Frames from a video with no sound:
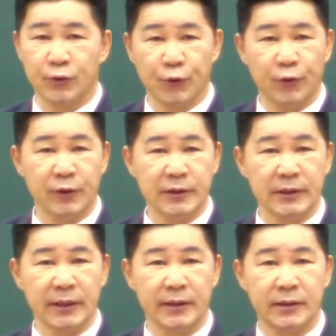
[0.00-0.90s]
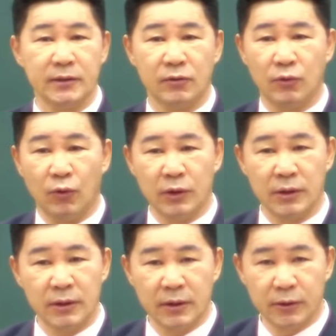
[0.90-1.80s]
요거는 이제
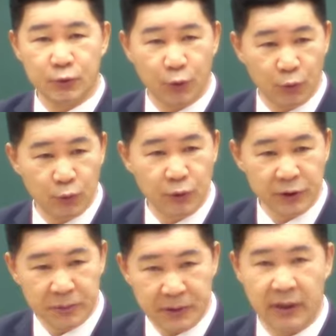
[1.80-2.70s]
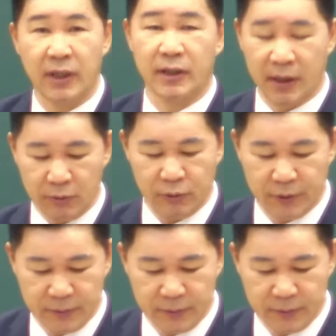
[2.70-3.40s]
오늘 송구 인식 이야기하기로 하고요.